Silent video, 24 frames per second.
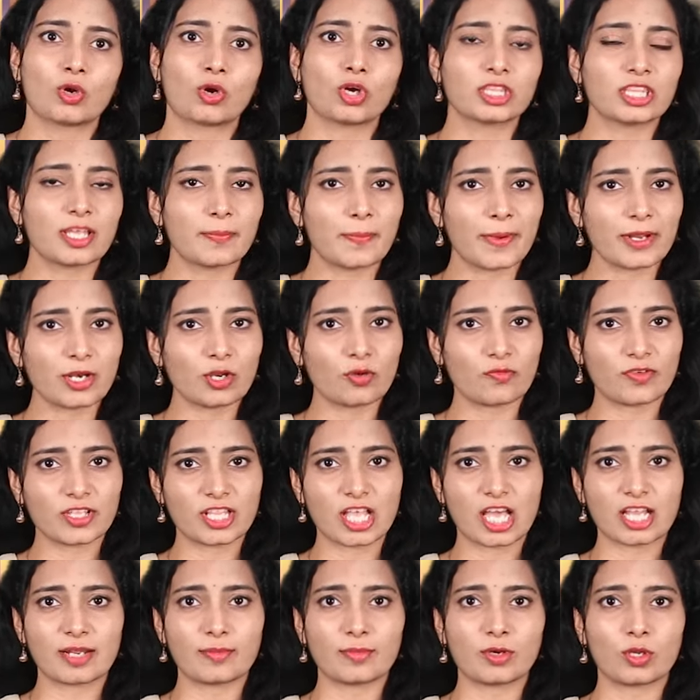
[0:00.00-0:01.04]
కొత్త పన్ను
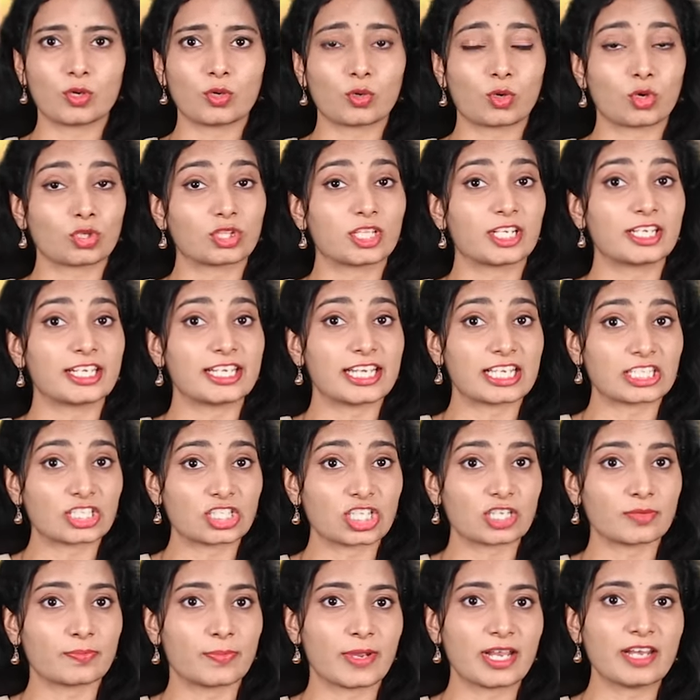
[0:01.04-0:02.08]
విధానంలో కొత్త
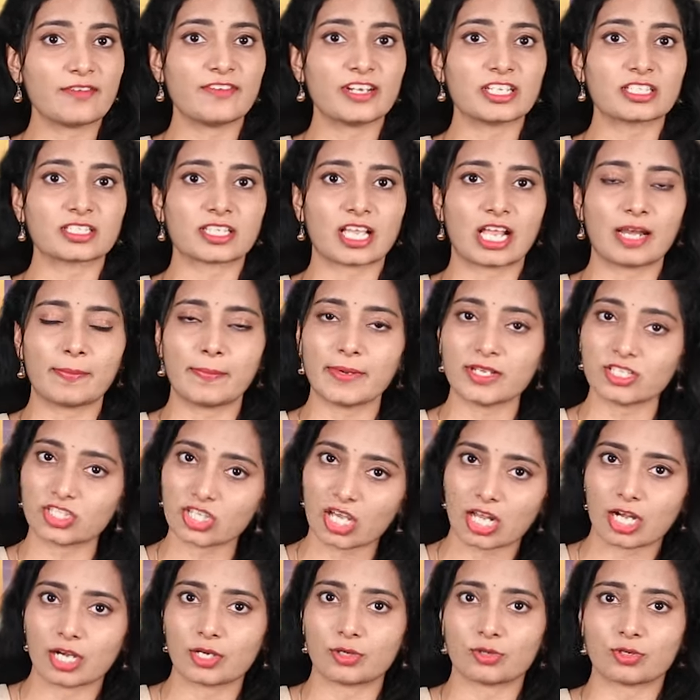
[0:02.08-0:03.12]
డిడక్షన్ బెనిఫిట్స్
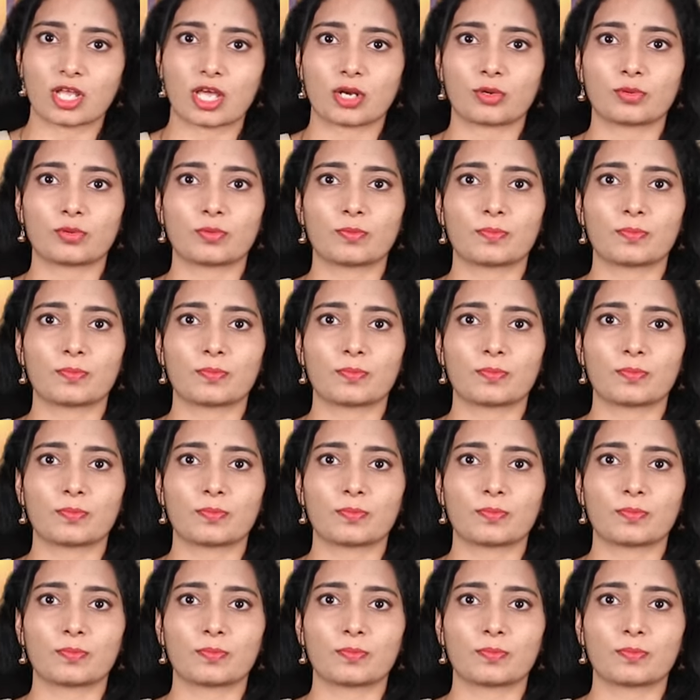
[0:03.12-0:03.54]
కల్పించాలంటున్నారు